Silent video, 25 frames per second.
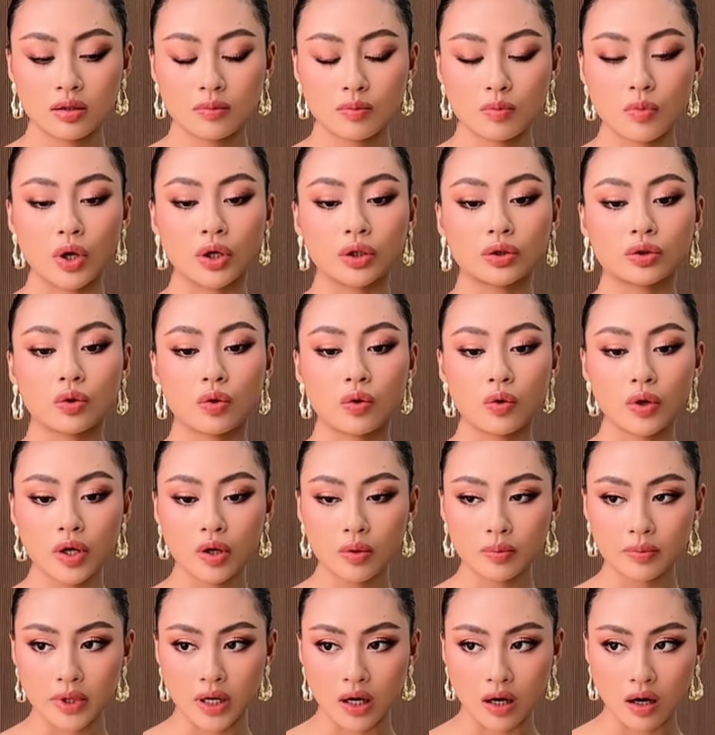buổi tối
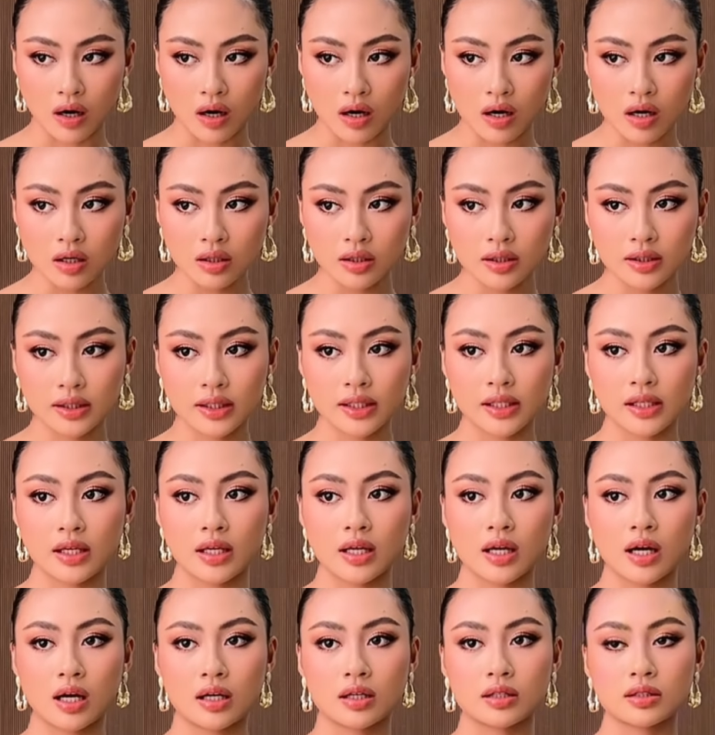hôm đó
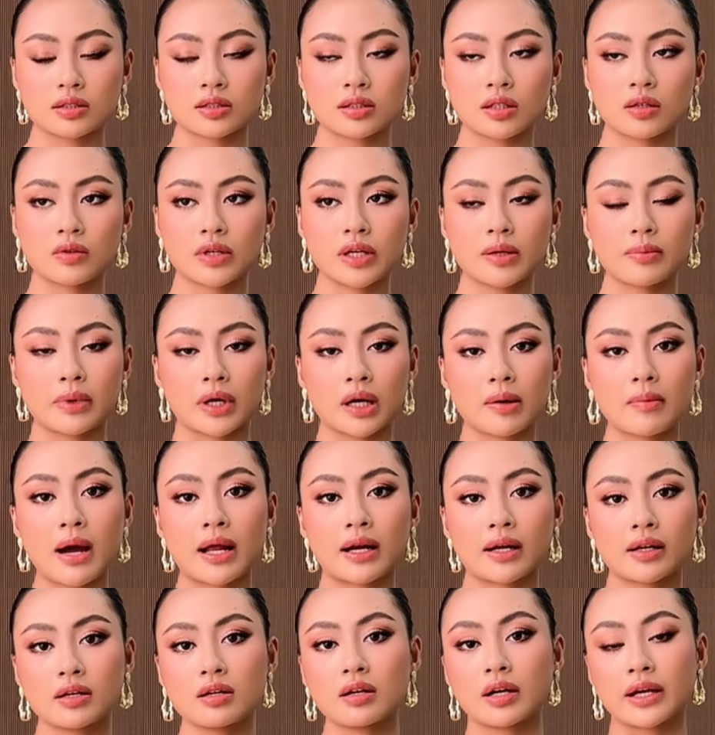thì ờ, sau khi mà các
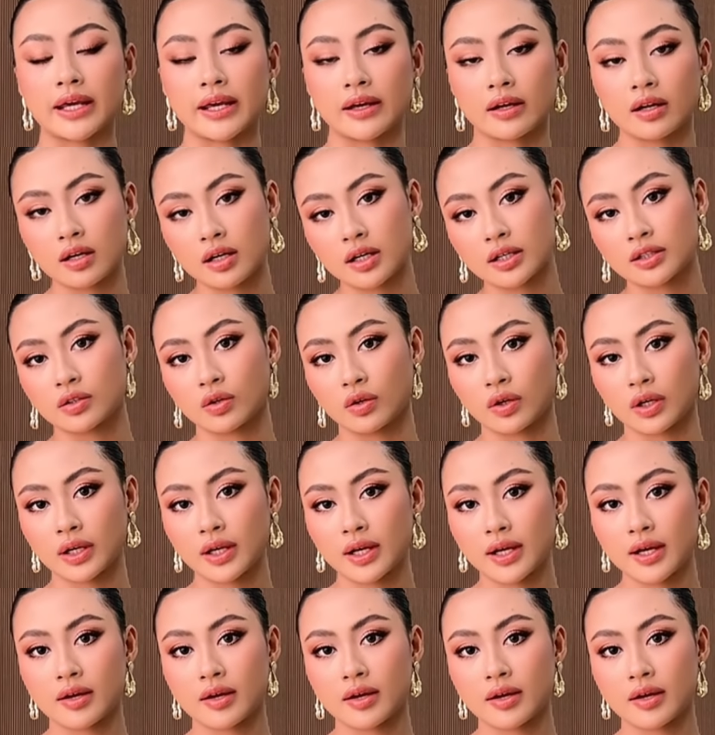bạn đã được nghỉ ngơi rồi